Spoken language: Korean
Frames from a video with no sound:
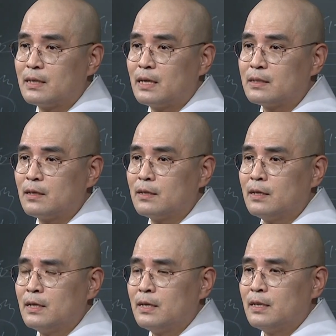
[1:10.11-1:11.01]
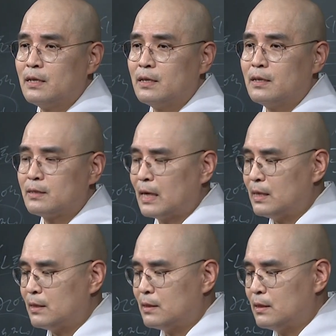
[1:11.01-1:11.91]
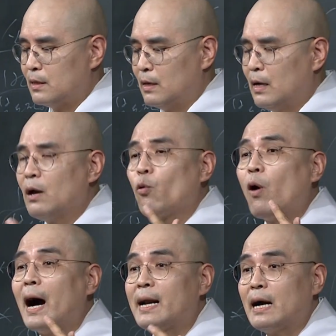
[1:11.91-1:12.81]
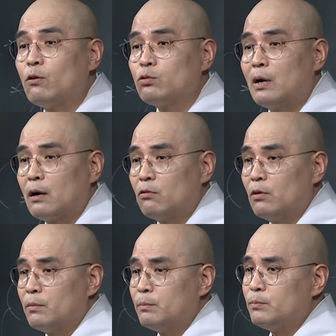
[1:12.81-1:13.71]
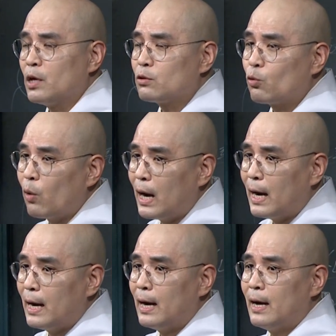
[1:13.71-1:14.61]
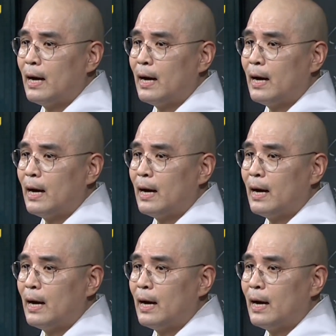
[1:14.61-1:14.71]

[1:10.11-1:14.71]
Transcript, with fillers: 그래서 어, 사리를 과라고도 하고 몇 과,